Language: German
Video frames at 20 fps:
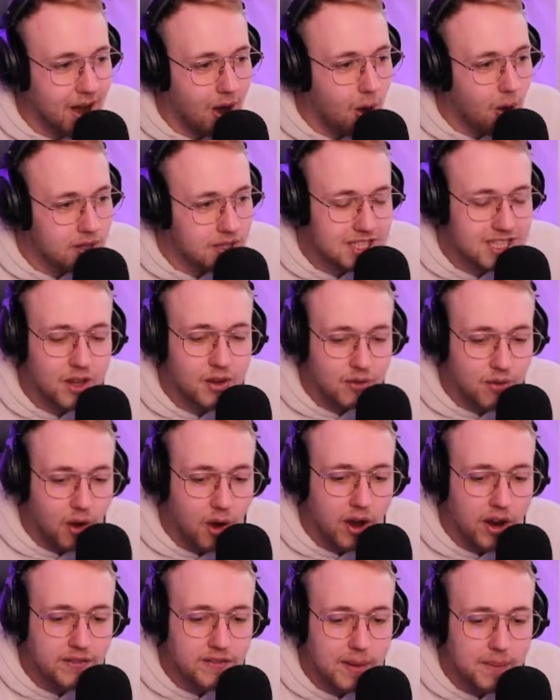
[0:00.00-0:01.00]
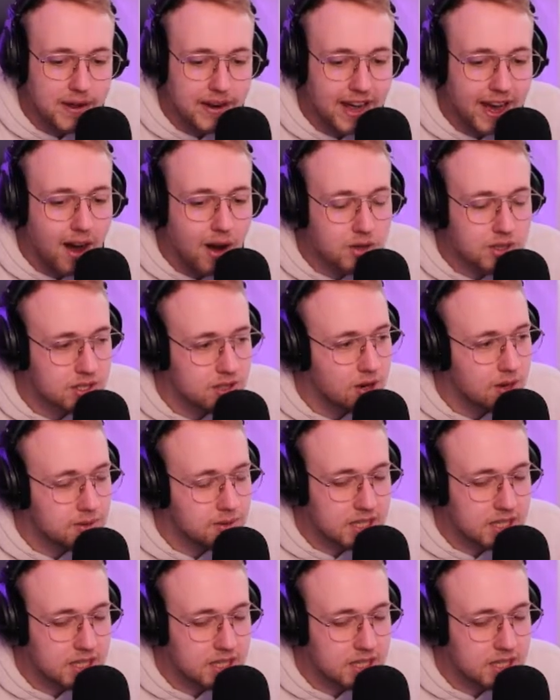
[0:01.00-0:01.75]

Hund sich freut, wenn man nach Hause kommt?